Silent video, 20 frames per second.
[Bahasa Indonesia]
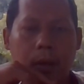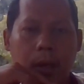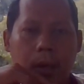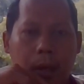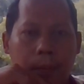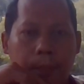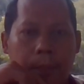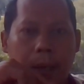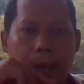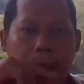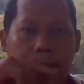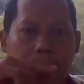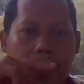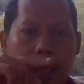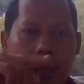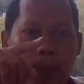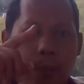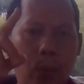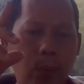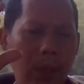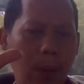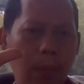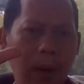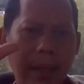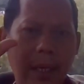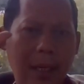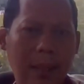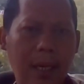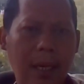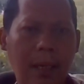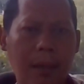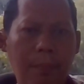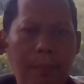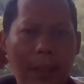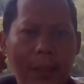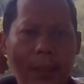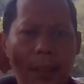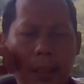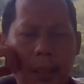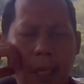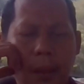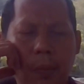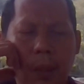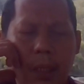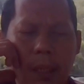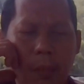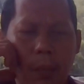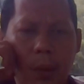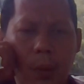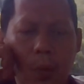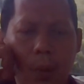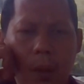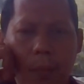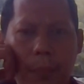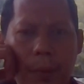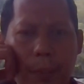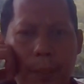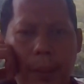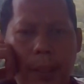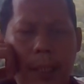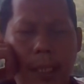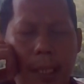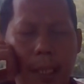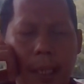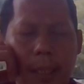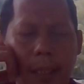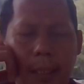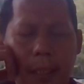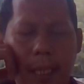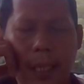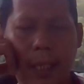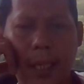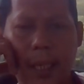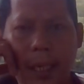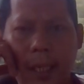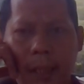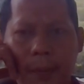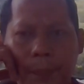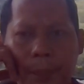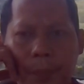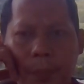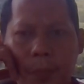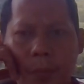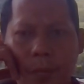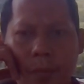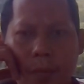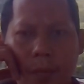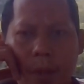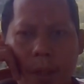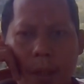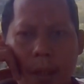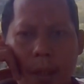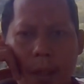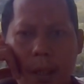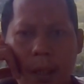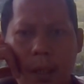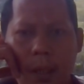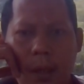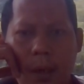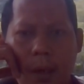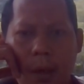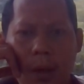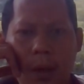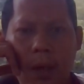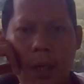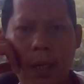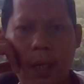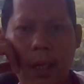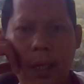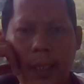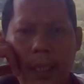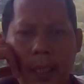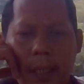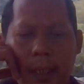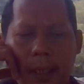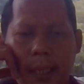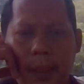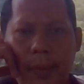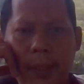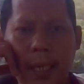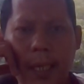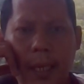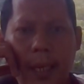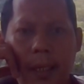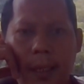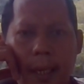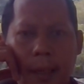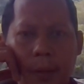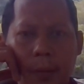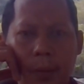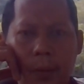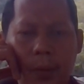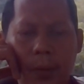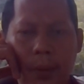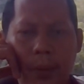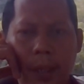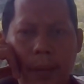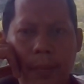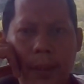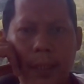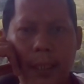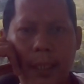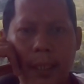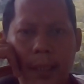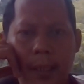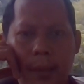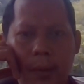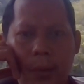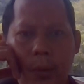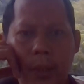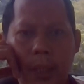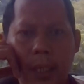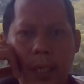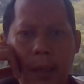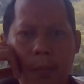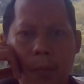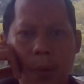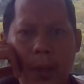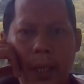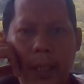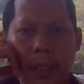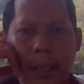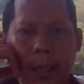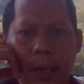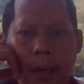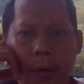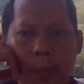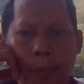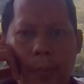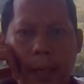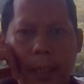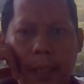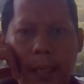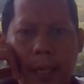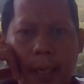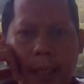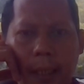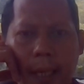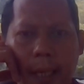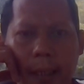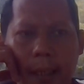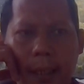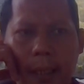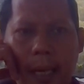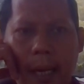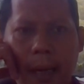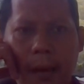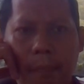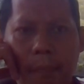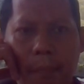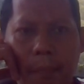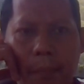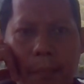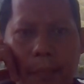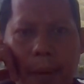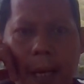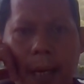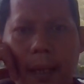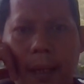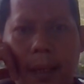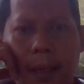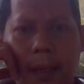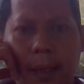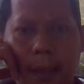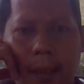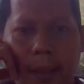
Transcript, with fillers: apaan ya pokoknya banyak dah pasti sahabat-sahabatku lebih pintar dari saya kalau eh, jadi saya menyarankan untuk nama channel itu tidak boleh terlalu panjang dan gampang